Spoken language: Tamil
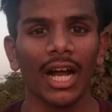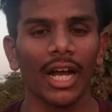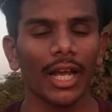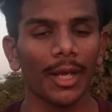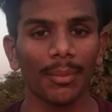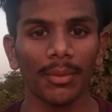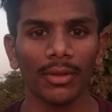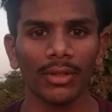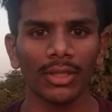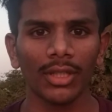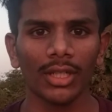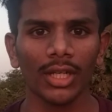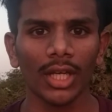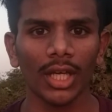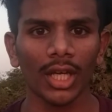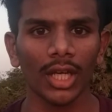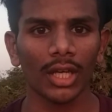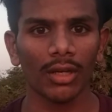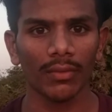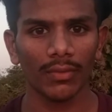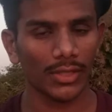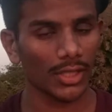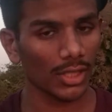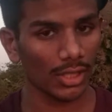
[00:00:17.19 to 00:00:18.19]
இப்போ வந்துட்டு
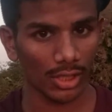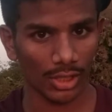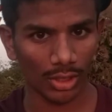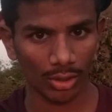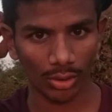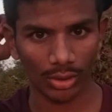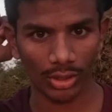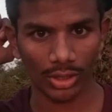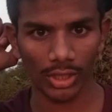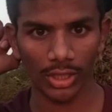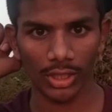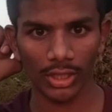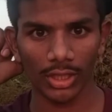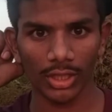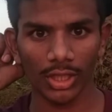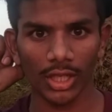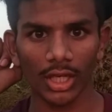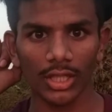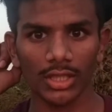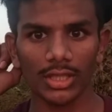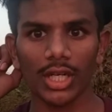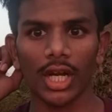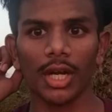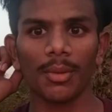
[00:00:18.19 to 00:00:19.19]
ஃபஸ்ட்டு கொஸ்டின்லேருந்து
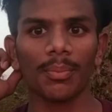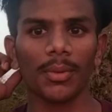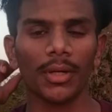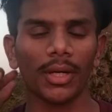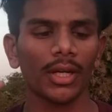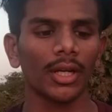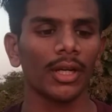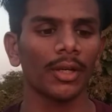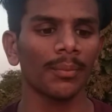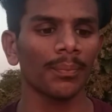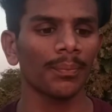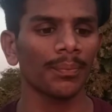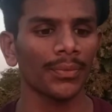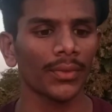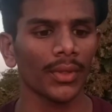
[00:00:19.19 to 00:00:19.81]
நான் ஸ்டார்ட் பண்ணுறேன்